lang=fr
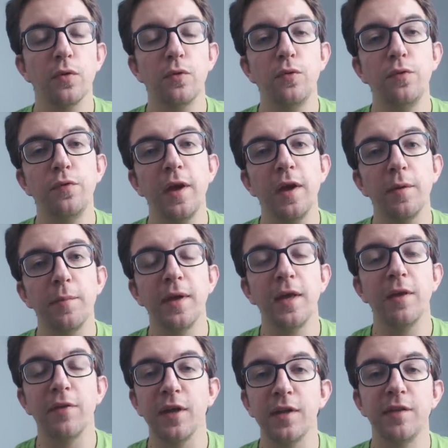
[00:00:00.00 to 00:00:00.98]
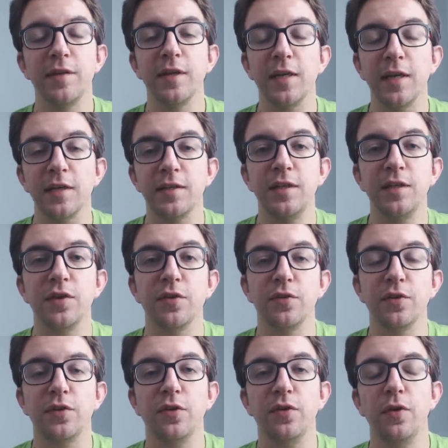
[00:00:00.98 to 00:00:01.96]
couvert mais avec des éclaircies de
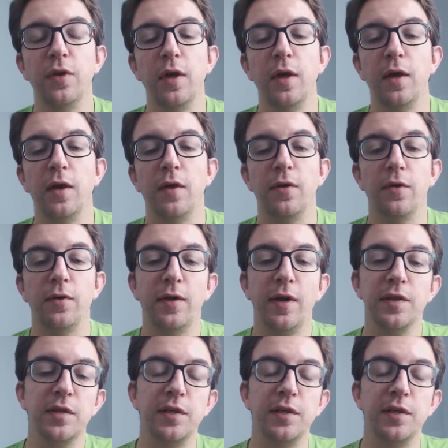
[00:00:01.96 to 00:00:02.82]
temps en temps. Euh, là,